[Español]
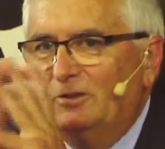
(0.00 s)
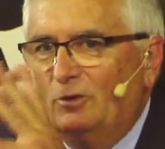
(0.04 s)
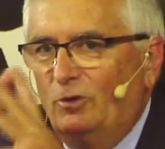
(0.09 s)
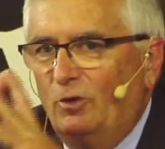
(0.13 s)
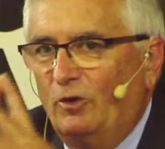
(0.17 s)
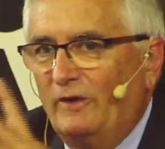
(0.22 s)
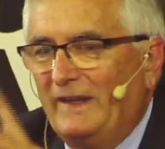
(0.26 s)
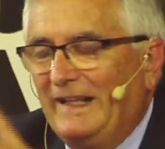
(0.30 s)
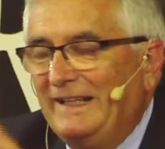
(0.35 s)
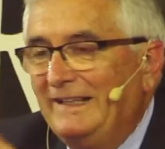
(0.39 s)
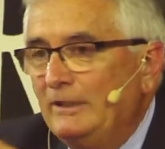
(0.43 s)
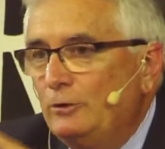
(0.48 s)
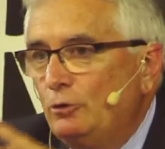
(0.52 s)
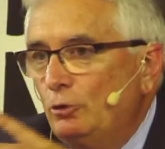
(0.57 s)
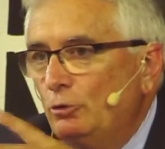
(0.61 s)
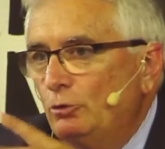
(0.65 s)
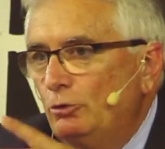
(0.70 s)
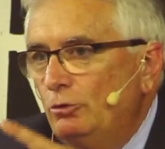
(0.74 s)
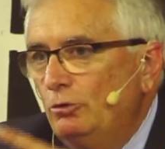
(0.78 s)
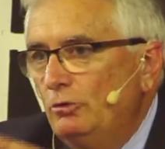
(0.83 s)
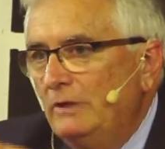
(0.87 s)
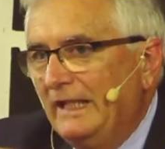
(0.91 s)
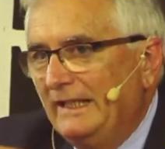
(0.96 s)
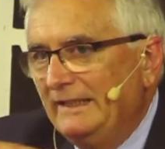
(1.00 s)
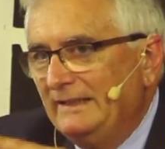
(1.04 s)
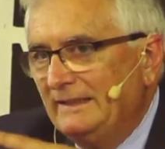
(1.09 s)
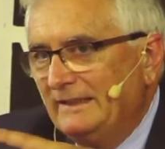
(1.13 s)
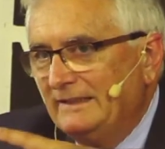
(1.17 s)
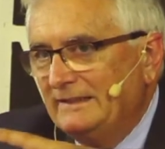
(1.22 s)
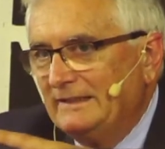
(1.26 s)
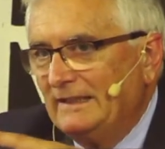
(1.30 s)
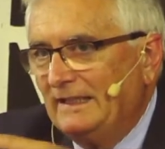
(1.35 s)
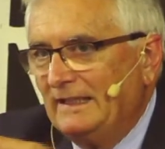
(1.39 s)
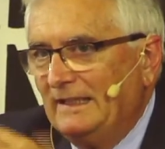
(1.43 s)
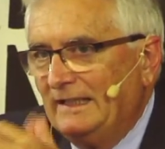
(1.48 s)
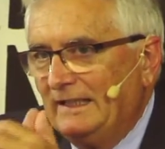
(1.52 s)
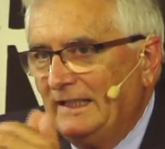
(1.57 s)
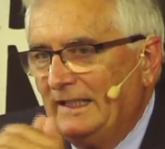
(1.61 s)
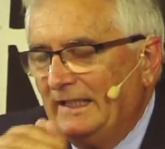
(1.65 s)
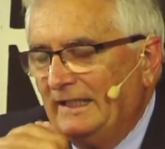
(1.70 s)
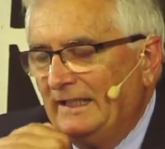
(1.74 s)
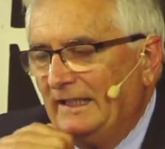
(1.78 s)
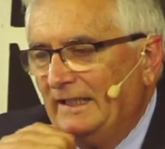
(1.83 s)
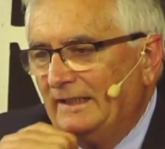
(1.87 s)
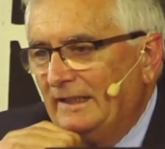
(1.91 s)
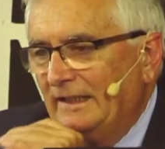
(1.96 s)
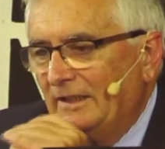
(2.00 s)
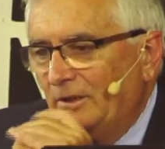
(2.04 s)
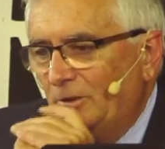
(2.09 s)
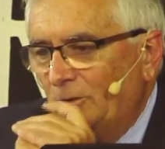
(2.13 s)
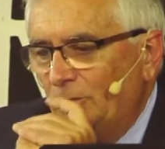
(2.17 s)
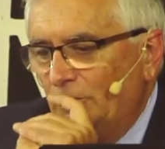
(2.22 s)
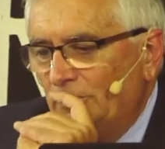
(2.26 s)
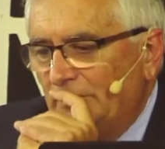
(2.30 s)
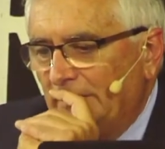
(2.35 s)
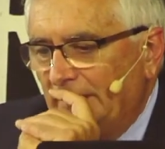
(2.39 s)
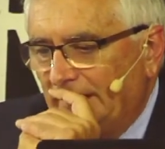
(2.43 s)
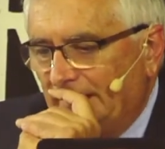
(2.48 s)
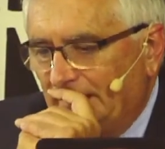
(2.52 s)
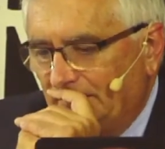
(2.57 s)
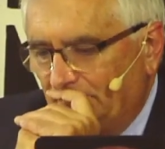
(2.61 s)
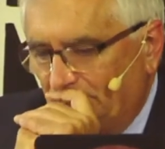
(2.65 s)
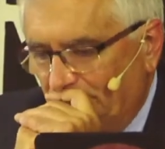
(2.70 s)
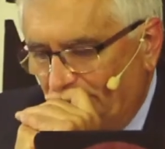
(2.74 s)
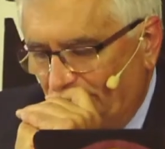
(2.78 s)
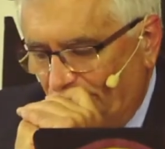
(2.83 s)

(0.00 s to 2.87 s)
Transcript: o darle estructura a esta charla que quería tener con ustedes,